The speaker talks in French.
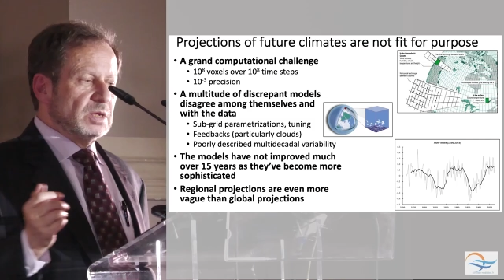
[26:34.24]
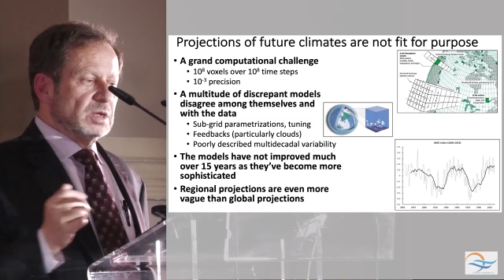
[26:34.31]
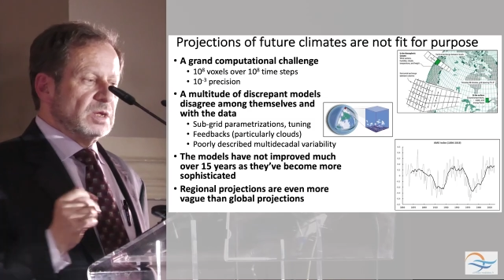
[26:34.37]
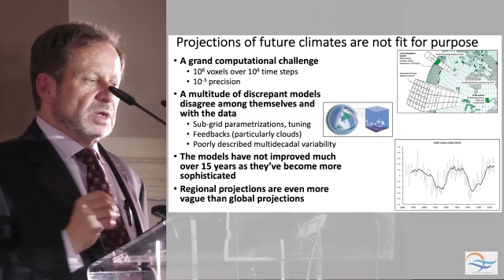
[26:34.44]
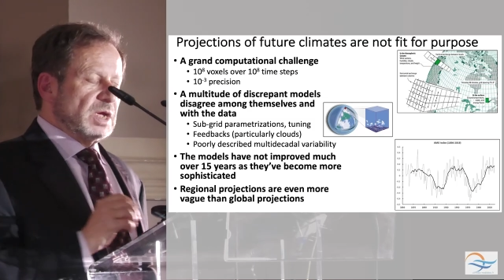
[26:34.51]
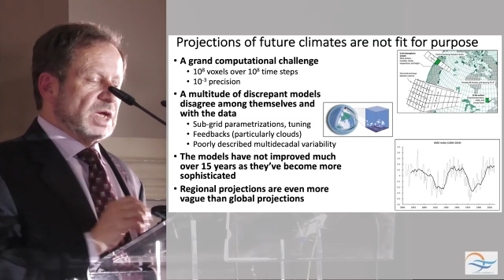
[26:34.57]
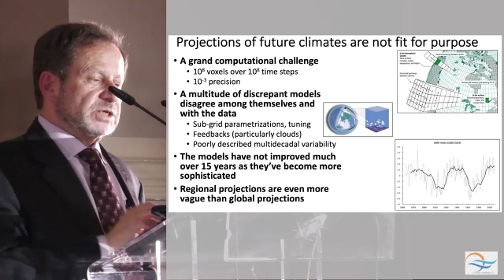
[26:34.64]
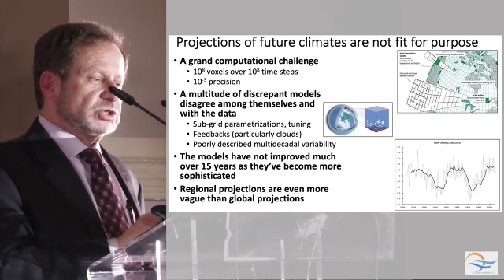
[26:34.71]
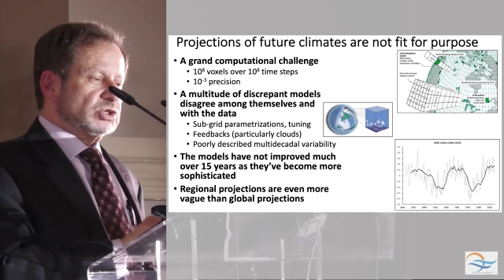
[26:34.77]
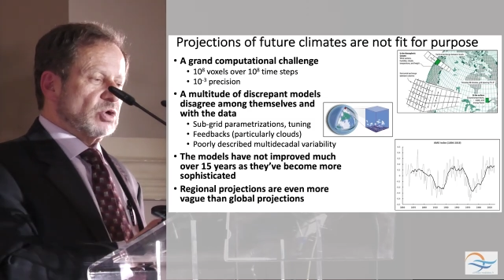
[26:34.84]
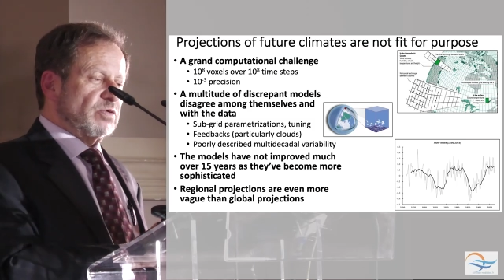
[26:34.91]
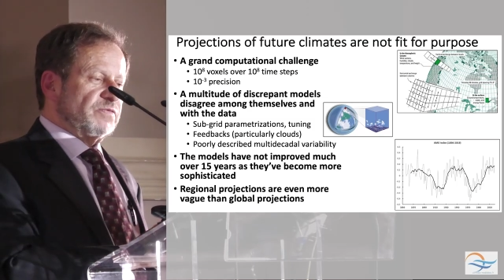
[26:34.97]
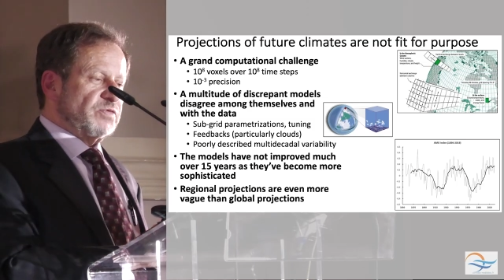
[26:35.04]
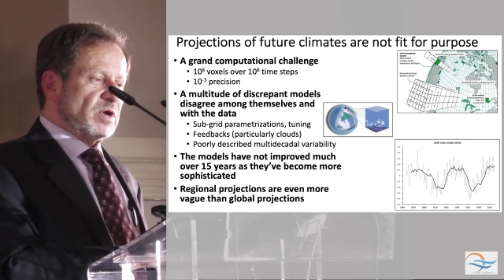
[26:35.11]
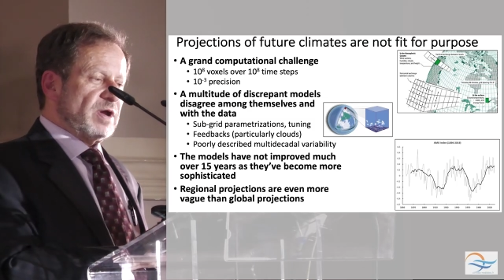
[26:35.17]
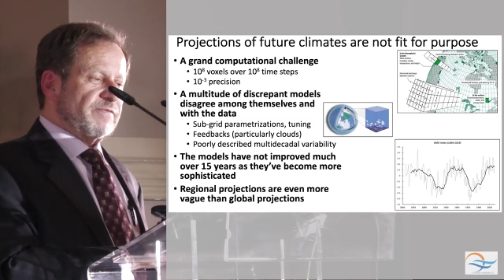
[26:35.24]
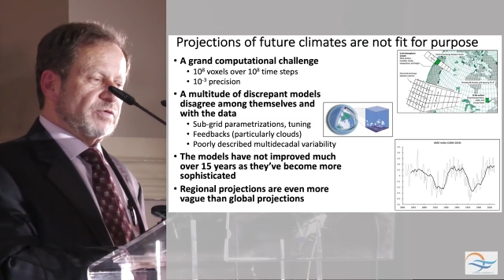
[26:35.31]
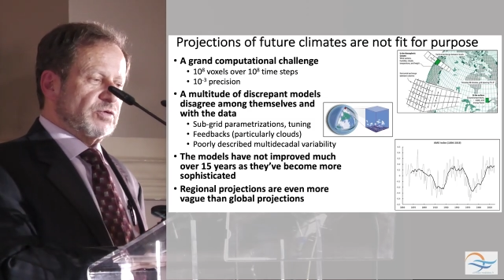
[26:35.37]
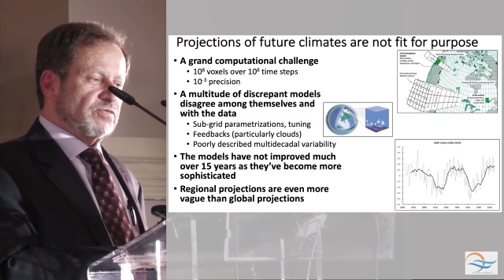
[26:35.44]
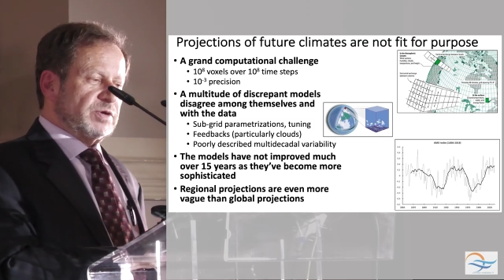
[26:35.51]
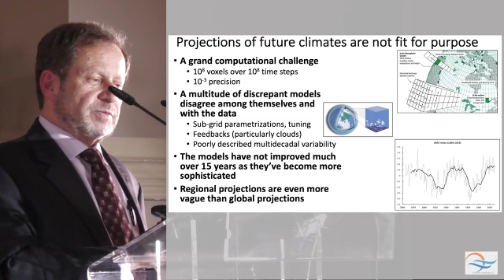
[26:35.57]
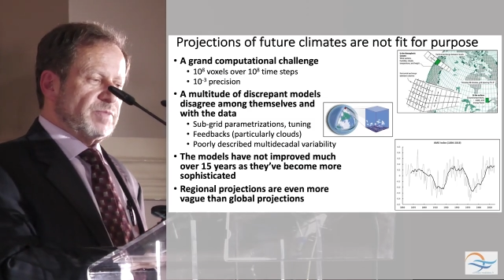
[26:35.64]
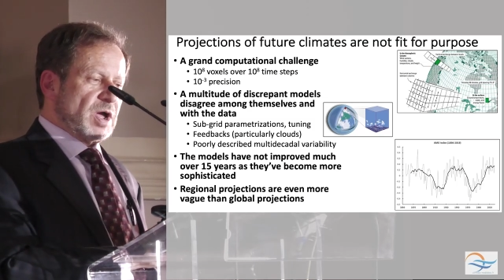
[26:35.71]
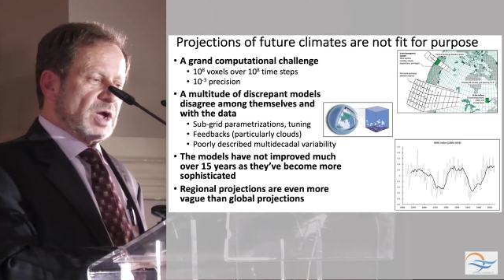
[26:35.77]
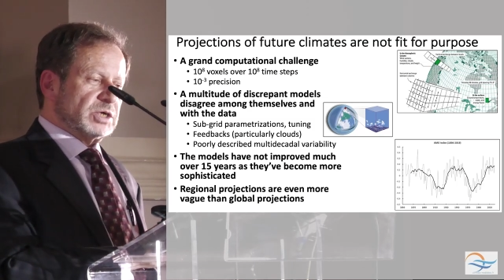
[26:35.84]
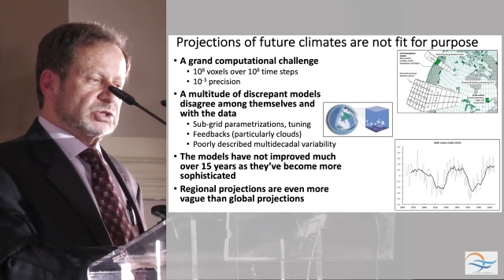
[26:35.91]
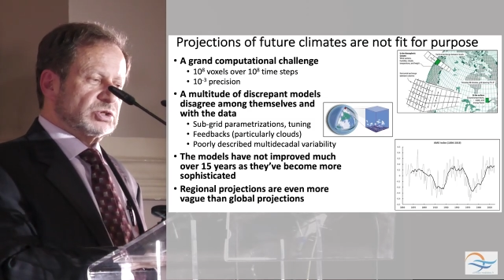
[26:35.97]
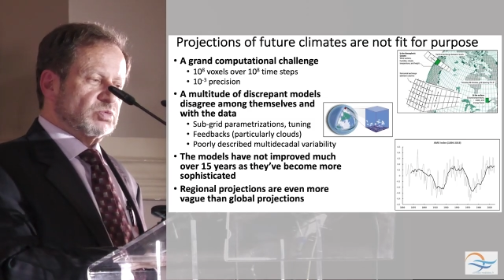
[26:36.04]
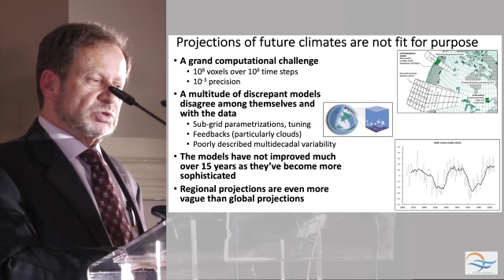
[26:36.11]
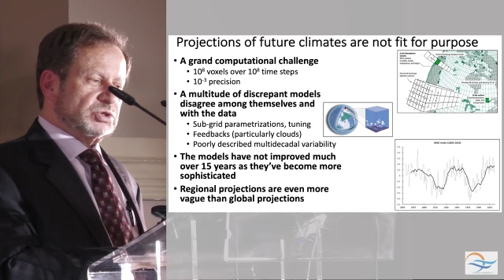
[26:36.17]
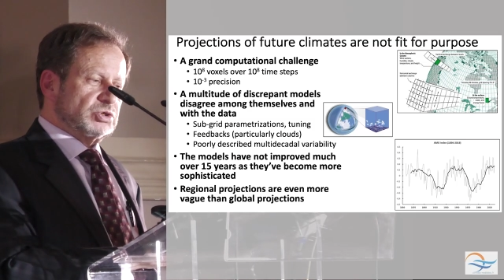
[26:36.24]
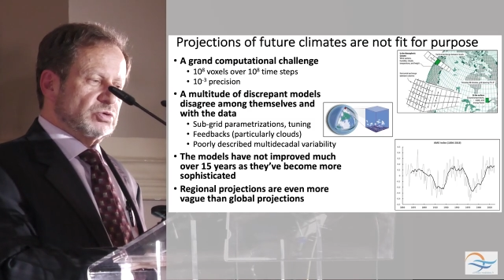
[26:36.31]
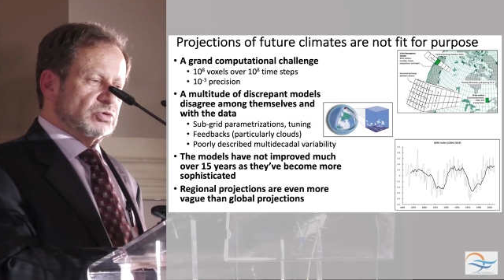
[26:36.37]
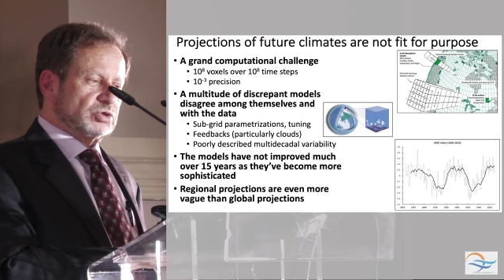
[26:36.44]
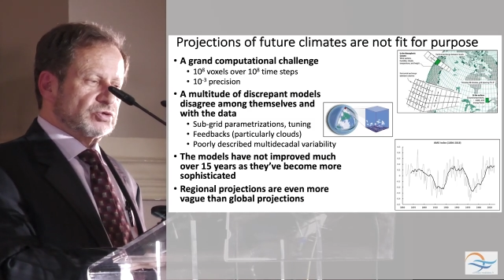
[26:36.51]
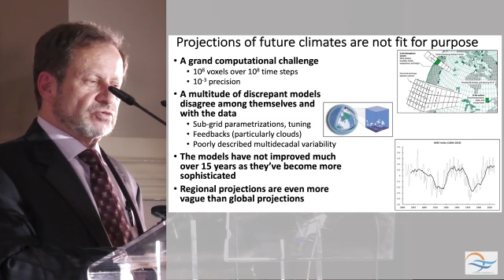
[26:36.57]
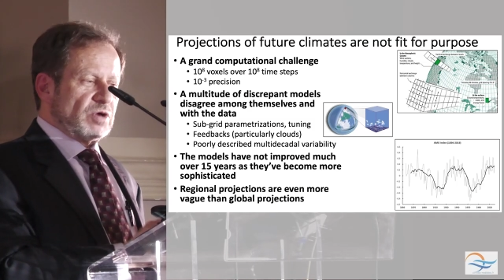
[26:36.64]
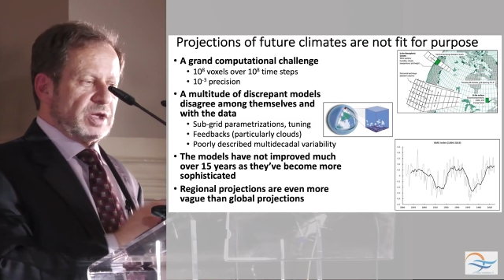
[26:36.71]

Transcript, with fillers: Donc, en fait, quand on a un quadrillage euh,